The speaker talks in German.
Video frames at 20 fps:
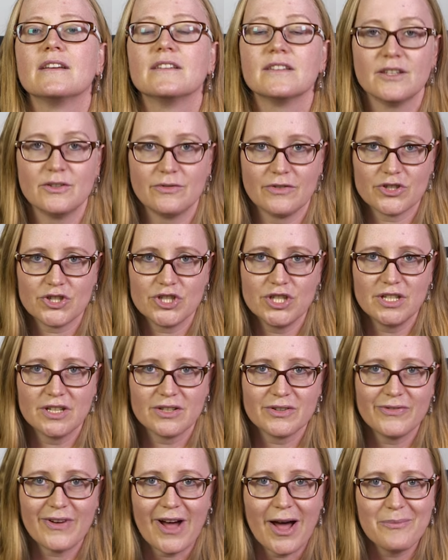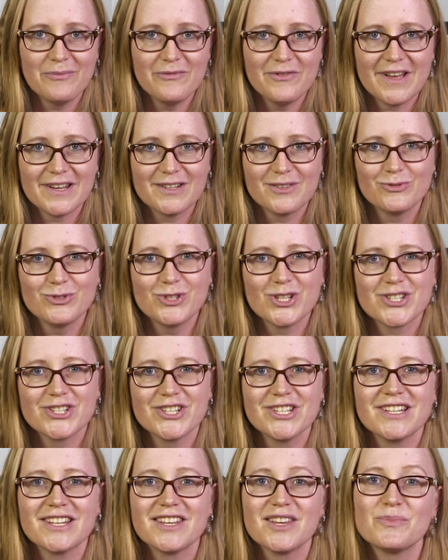Den verschiedenen Farben werden
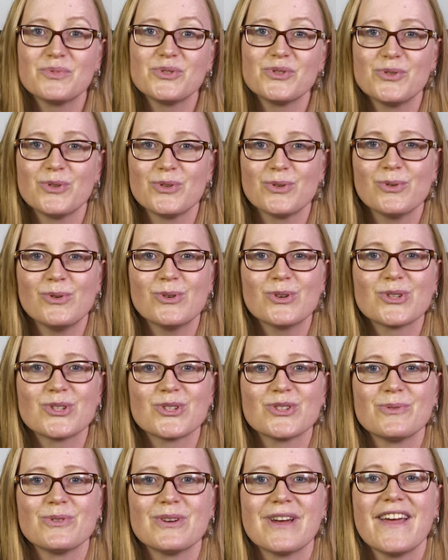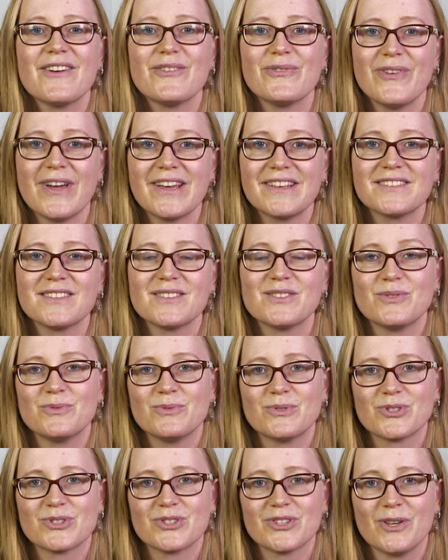unterschiedliche psychologische Effekte
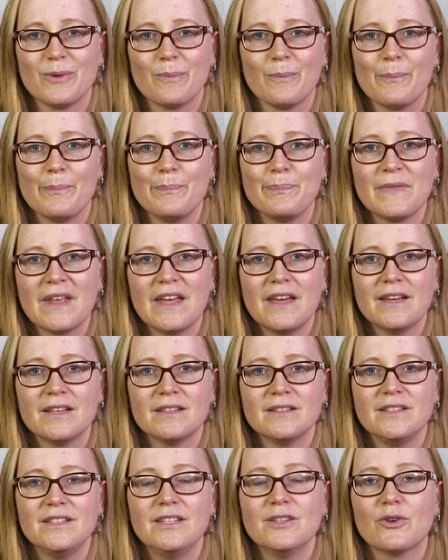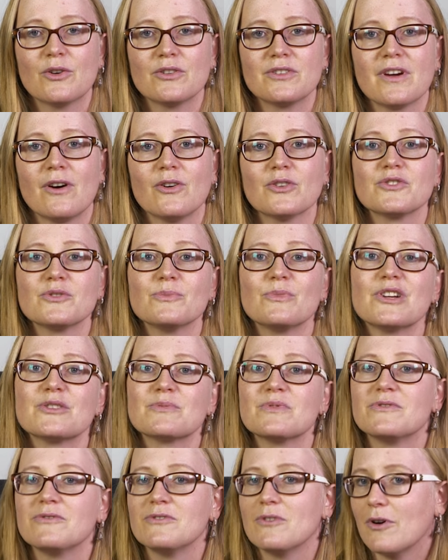zugeschrieben. Die könnt ihr auch zum
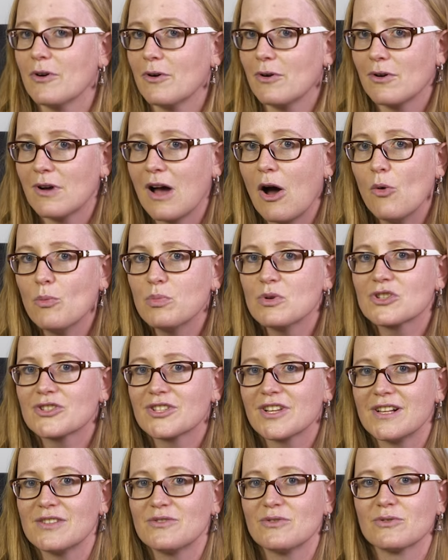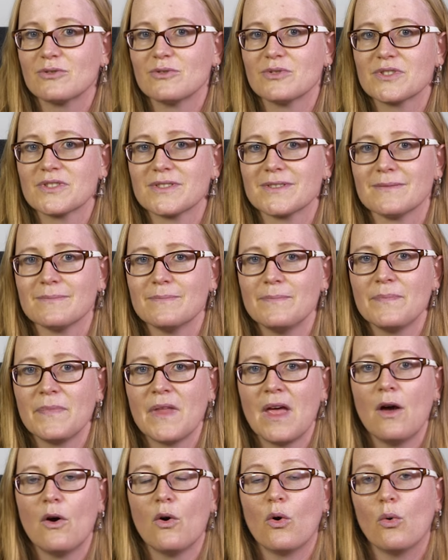Beispiel für eure Raumgestaltung nutzen.
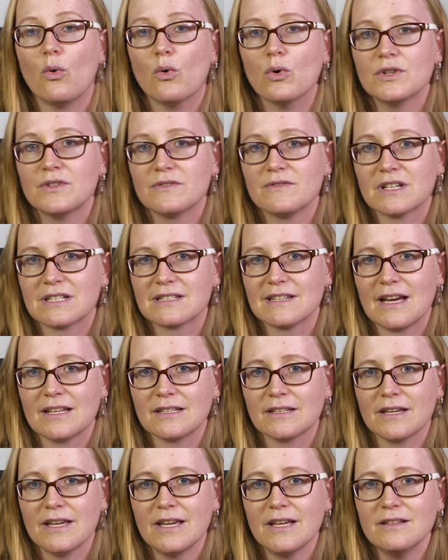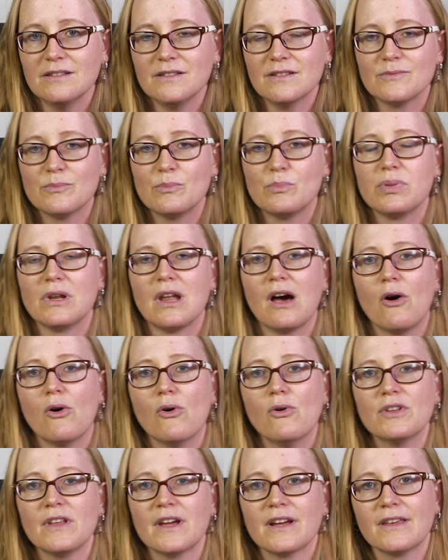Rot wirkt anregend,
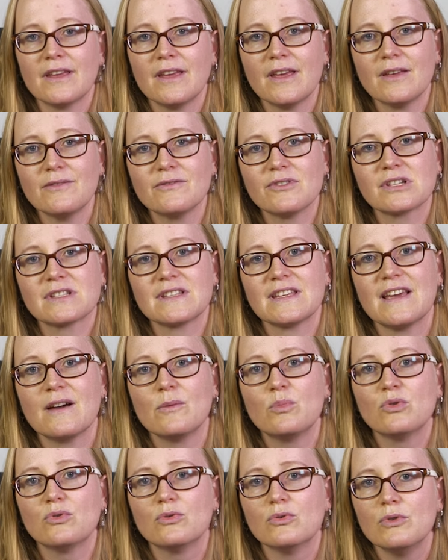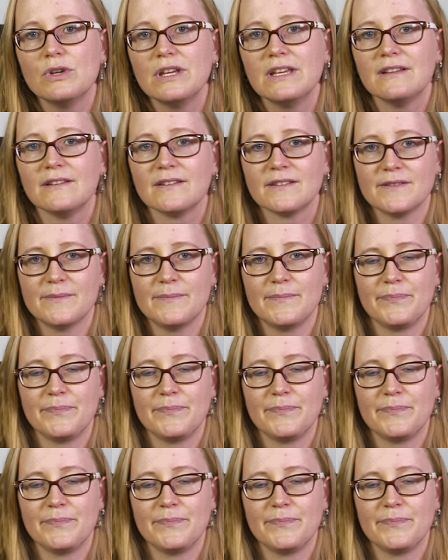blau dagegen wirkt eher beruhigend.